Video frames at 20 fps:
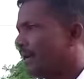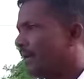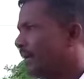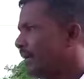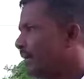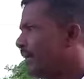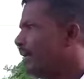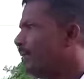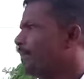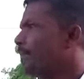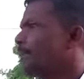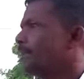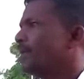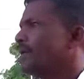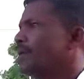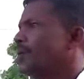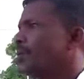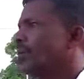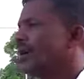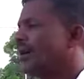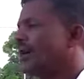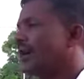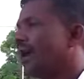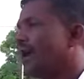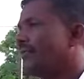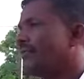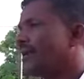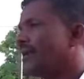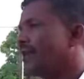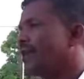இன்று
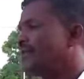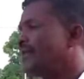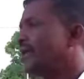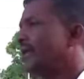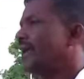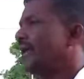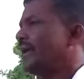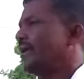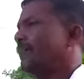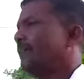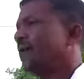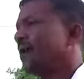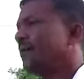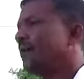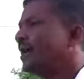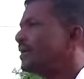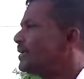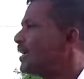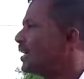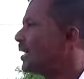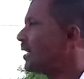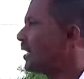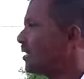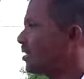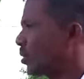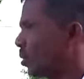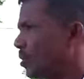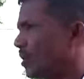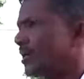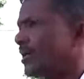உலகளாவிய ரீதியிலே பல மாற்றங்கள்
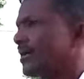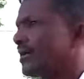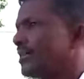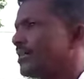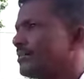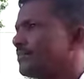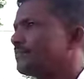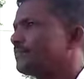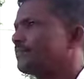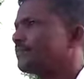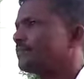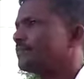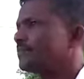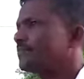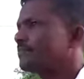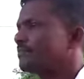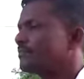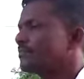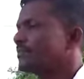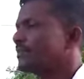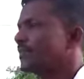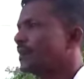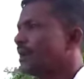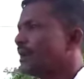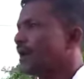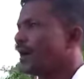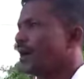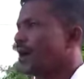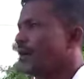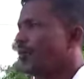நடந்து கொண்டிருக்கிறது
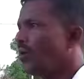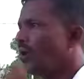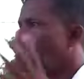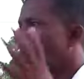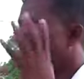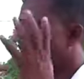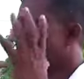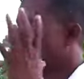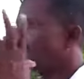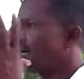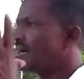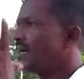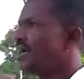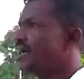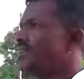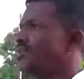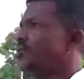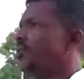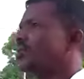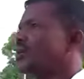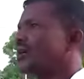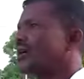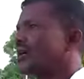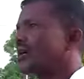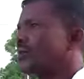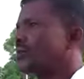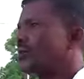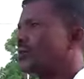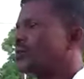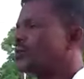அவ்வாறு மாற்றங்கள் நடந்து
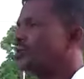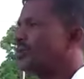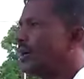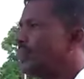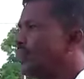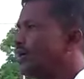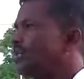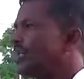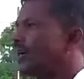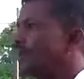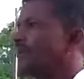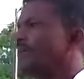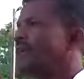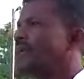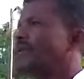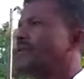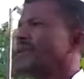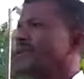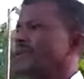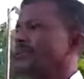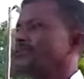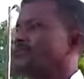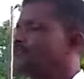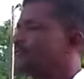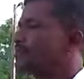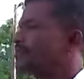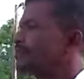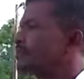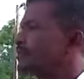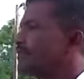கொண்டிருக்கிற பொழுது தமிழர் சிறப்பிலிருந்து
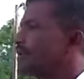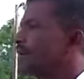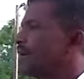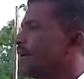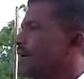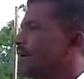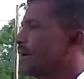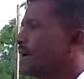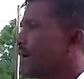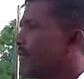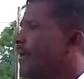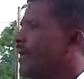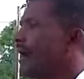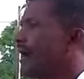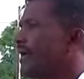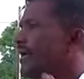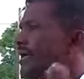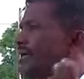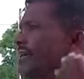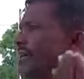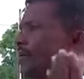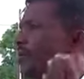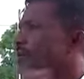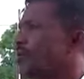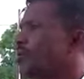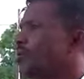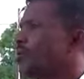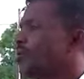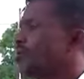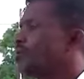எம்மை அழைக்கின்ற
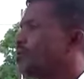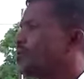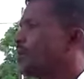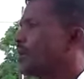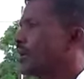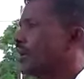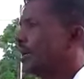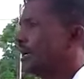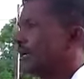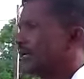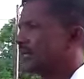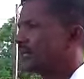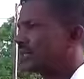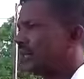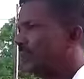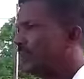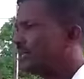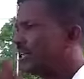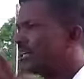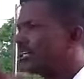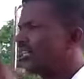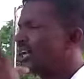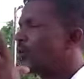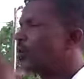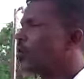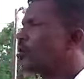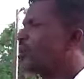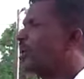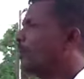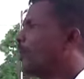பொழுது தமிழ் தேசிய
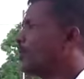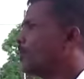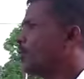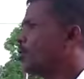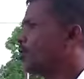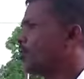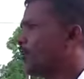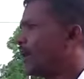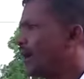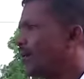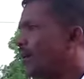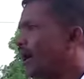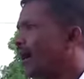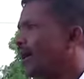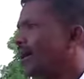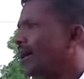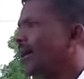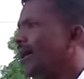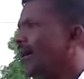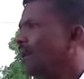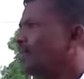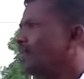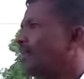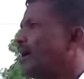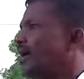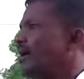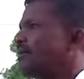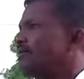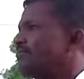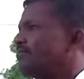கூட்டமைப்பு ஒரு பலமாக
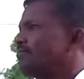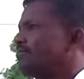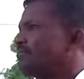இல்லாவிட்டால்